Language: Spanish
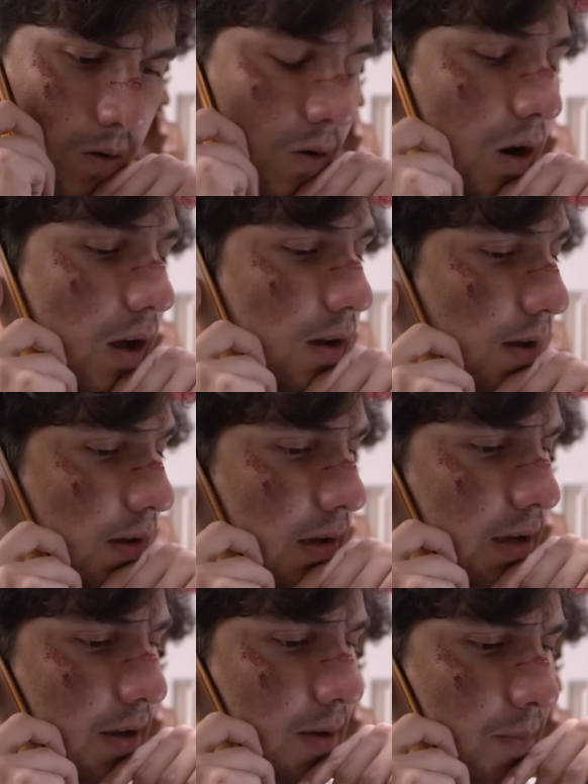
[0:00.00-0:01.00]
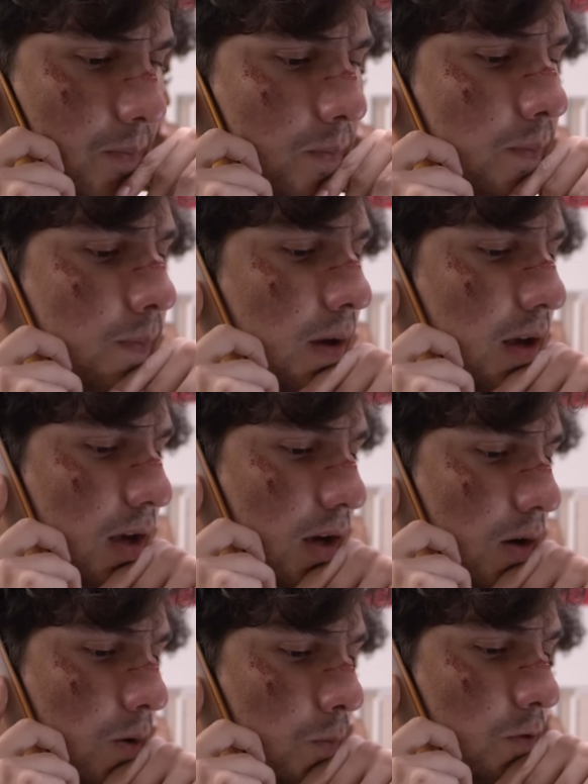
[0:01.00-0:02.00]
Hola, eh, ¿me
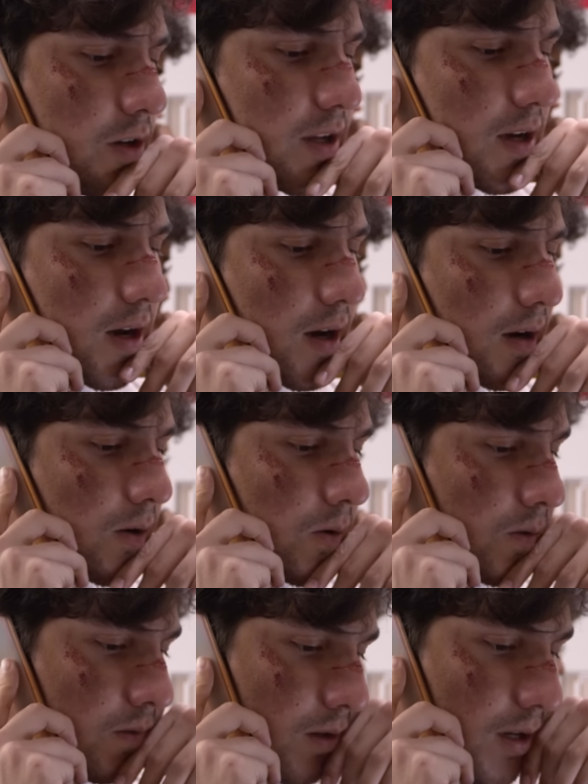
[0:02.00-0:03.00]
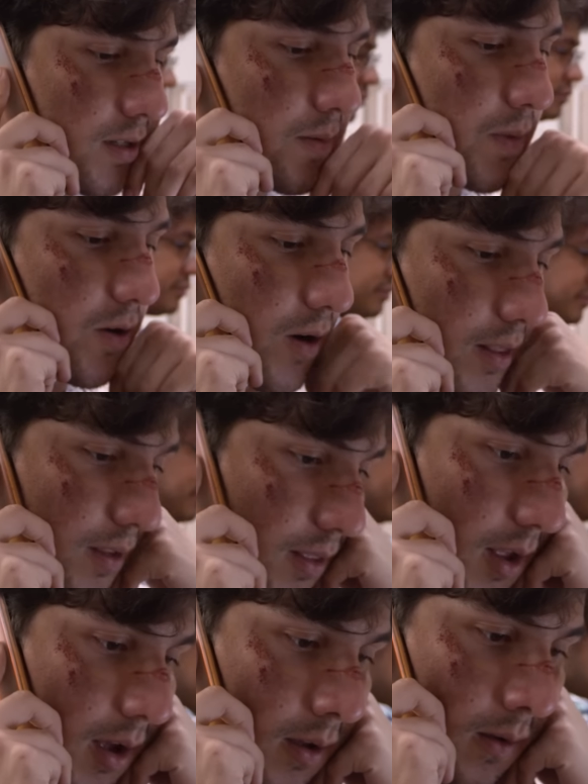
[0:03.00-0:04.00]
comunica con Casimiro la
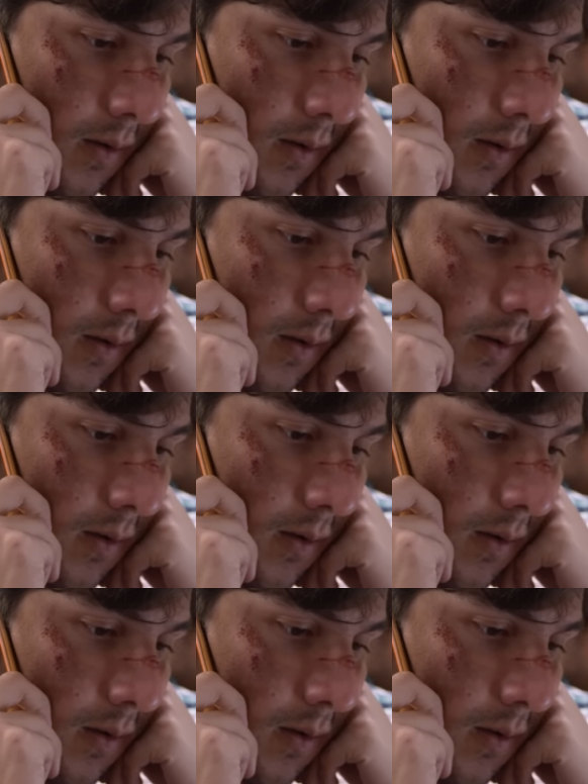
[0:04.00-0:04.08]
teta?